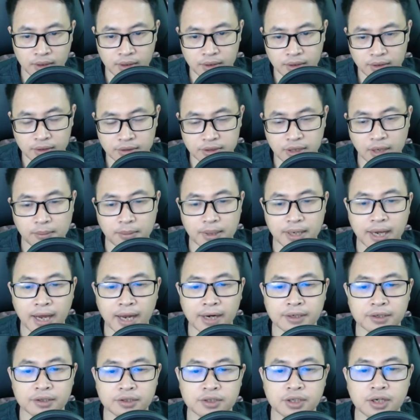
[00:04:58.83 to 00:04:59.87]
Trần Bình
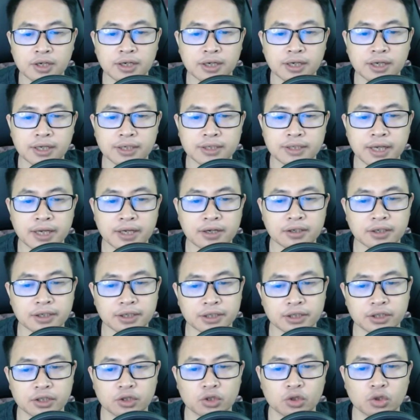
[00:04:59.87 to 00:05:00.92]
An trước khi nhích
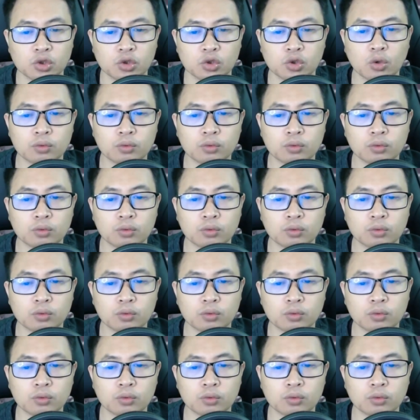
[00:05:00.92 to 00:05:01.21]
người Cũng